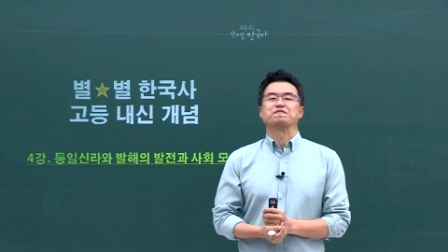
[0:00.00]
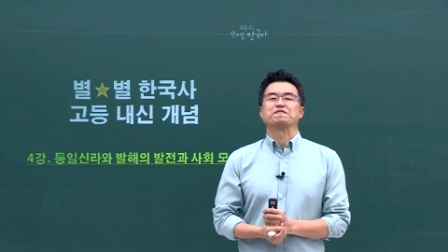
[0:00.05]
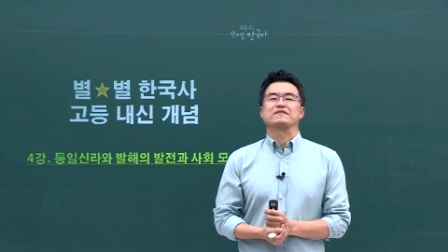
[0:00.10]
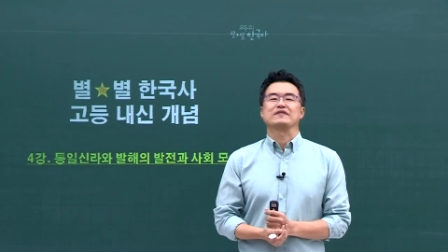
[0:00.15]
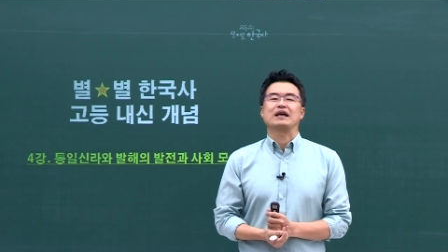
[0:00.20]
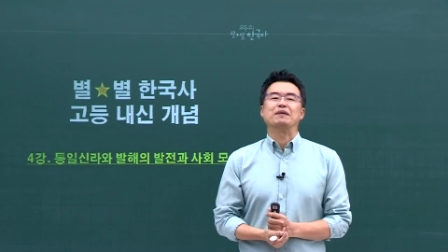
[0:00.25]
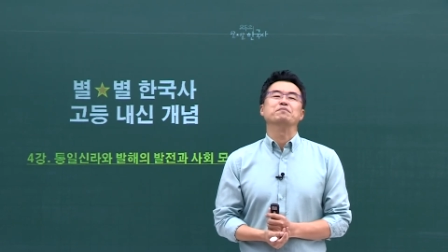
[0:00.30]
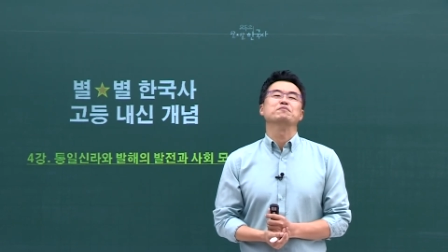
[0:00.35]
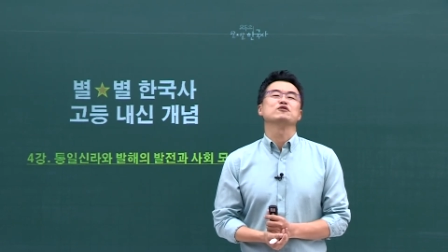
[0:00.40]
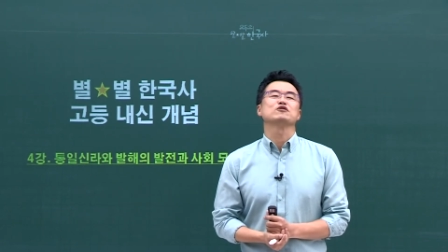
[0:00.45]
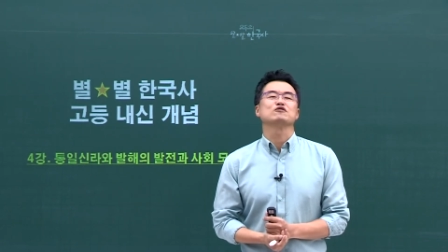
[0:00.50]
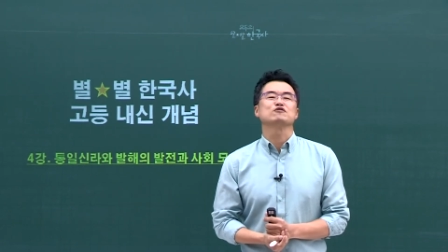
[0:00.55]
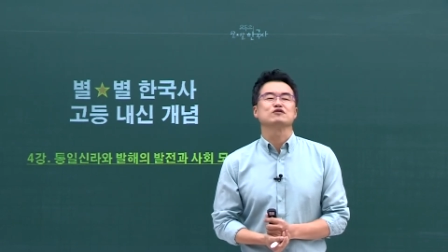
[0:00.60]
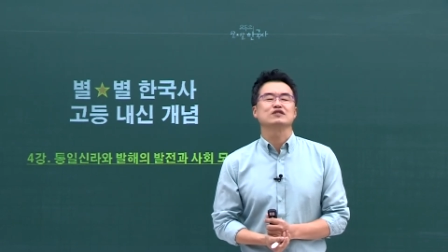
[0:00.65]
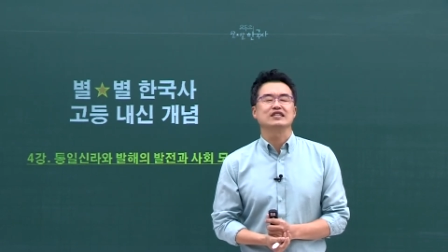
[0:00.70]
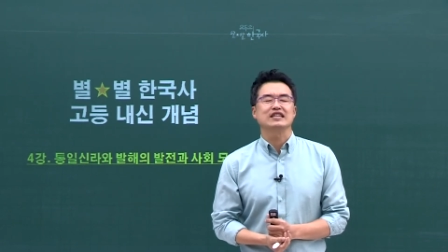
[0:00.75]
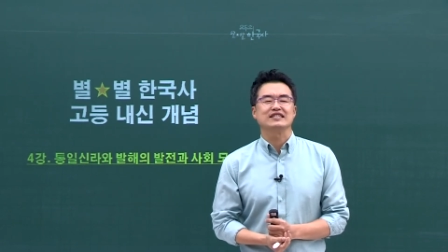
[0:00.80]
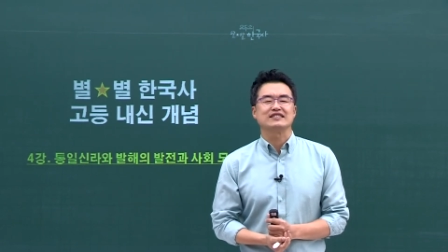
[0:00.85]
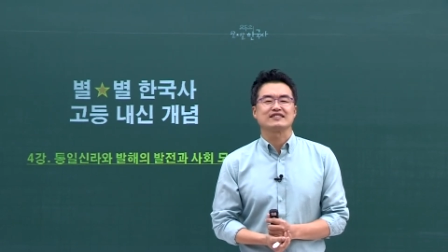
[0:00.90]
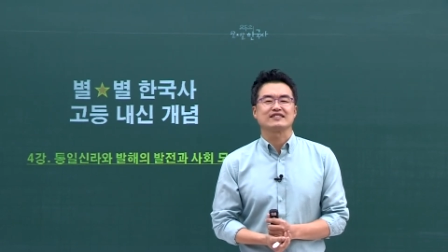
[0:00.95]
남북국
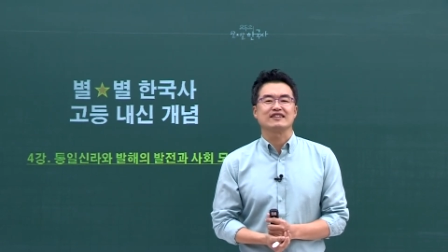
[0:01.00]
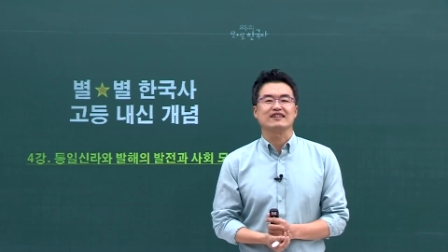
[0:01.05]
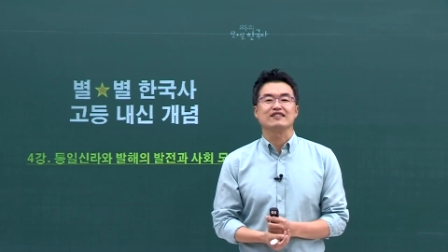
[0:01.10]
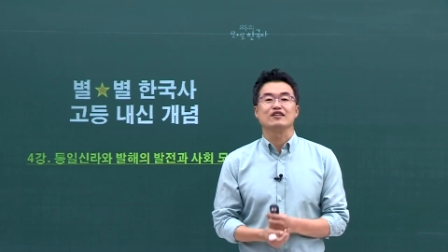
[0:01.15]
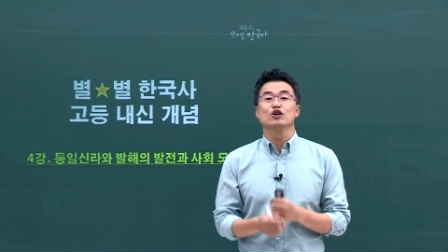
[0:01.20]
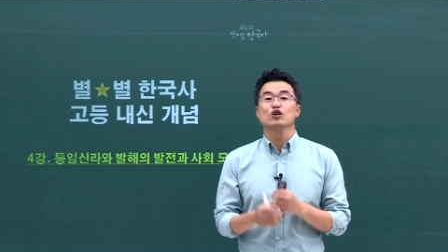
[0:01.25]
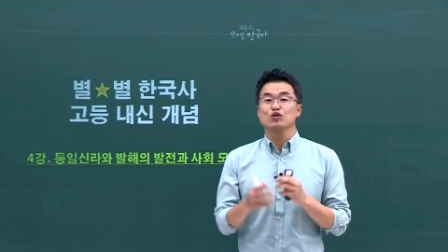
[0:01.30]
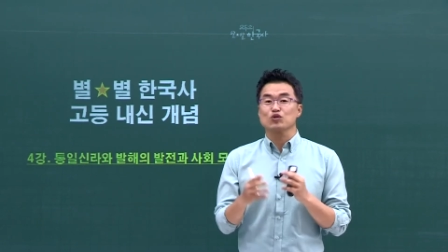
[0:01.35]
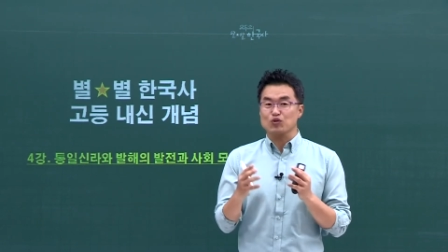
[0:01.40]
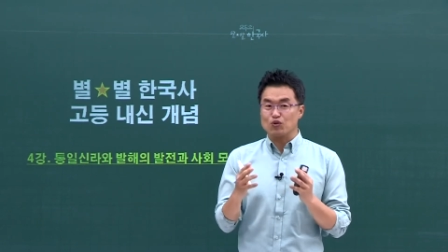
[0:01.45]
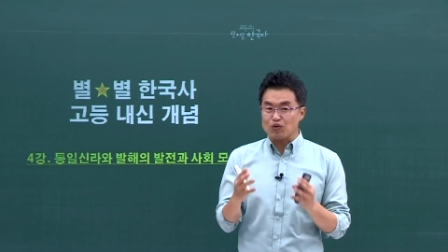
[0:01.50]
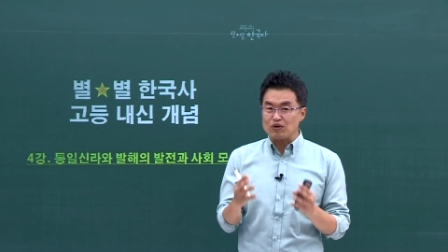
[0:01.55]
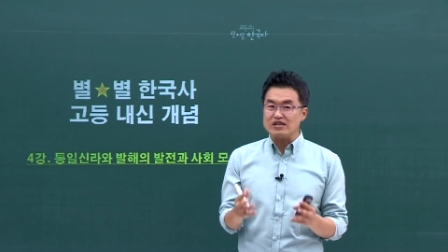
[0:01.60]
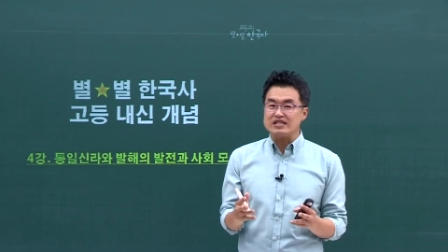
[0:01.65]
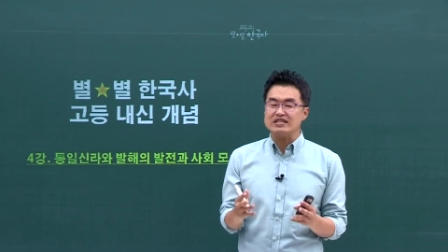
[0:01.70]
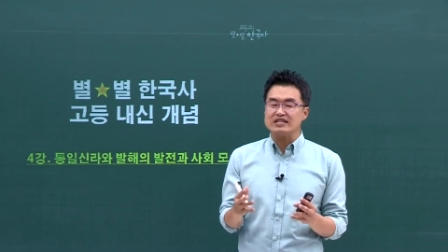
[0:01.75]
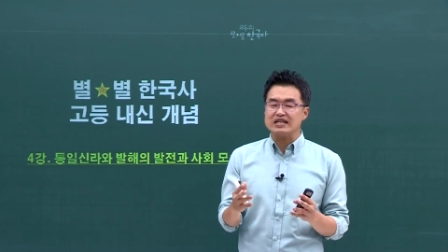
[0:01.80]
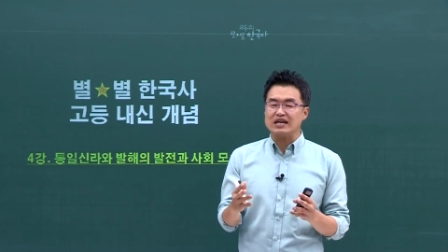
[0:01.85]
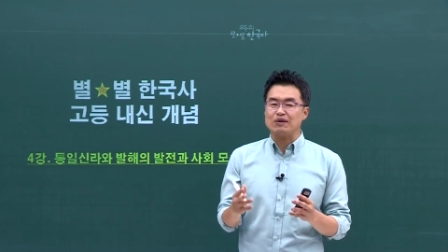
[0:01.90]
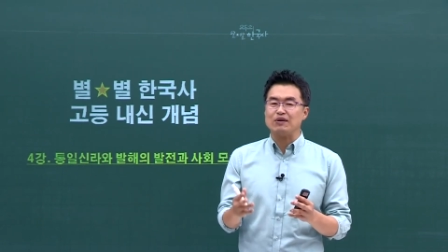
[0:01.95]
시대에 있었던
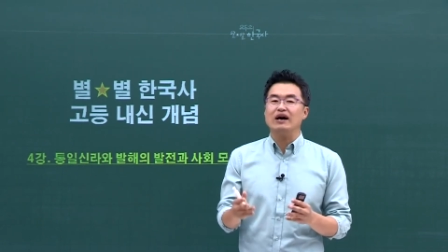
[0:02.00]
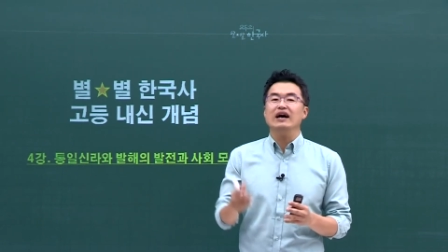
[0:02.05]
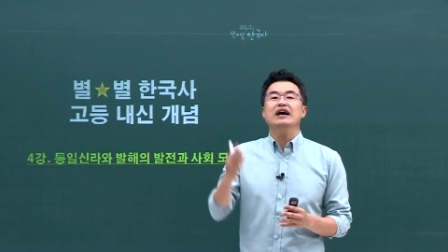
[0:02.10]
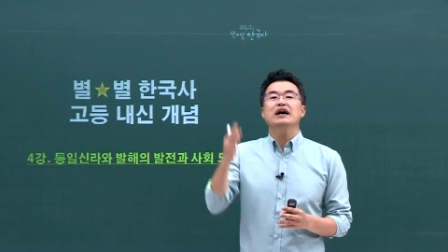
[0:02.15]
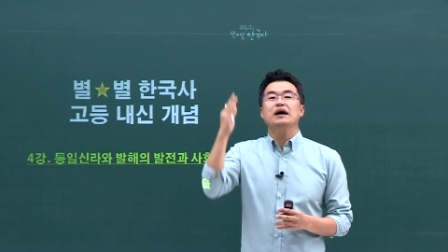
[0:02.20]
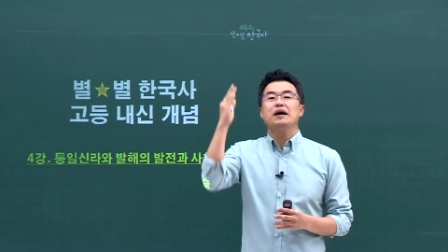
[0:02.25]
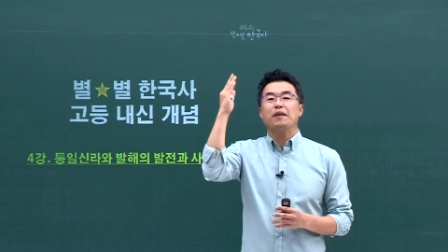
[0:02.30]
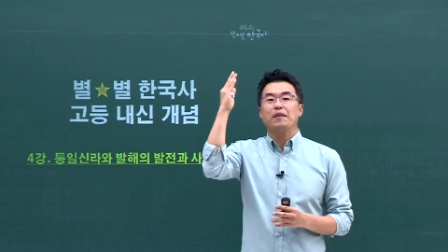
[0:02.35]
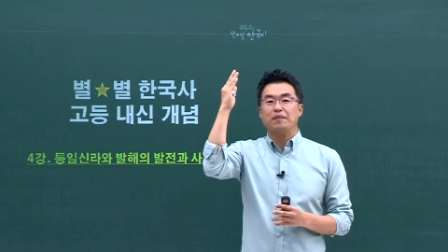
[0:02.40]
통일신라와